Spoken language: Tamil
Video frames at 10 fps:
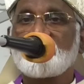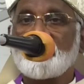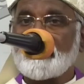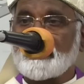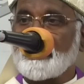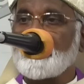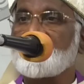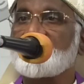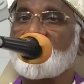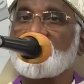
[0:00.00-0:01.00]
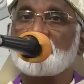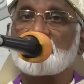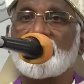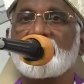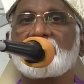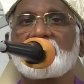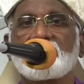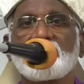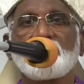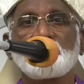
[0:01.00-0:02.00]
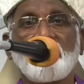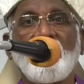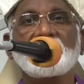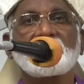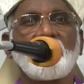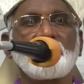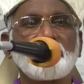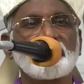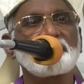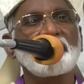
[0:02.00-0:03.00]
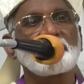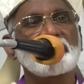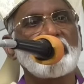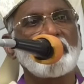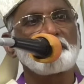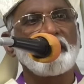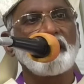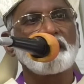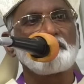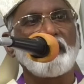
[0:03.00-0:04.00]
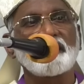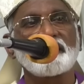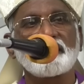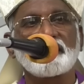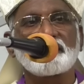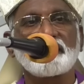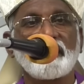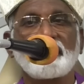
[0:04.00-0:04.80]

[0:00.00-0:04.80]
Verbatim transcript: இயற்கையை நல்ல முறையில் பாதுகாப்பதும் நமது கடமையாக மாறுகின்றது